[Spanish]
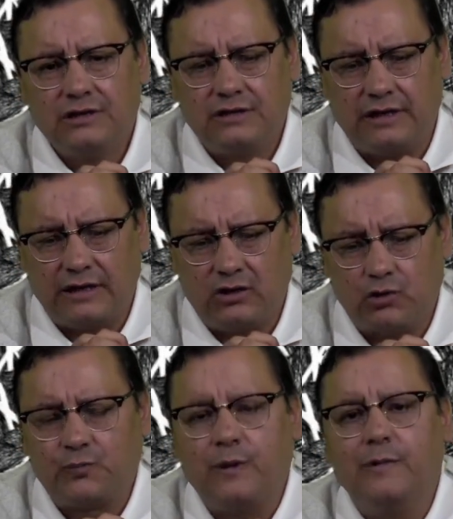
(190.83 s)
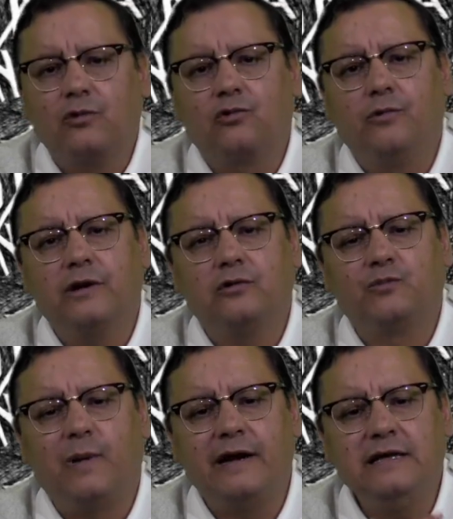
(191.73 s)
de los primeros gobiernos
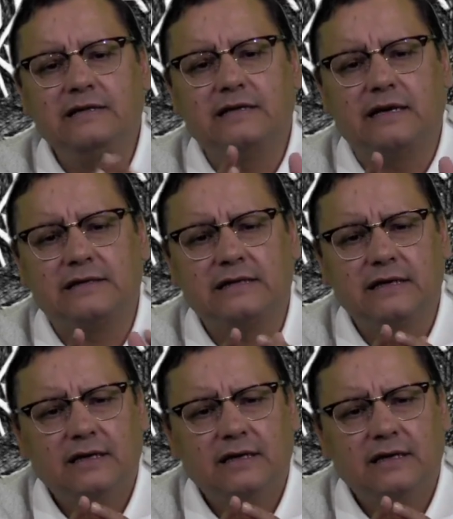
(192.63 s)
panistas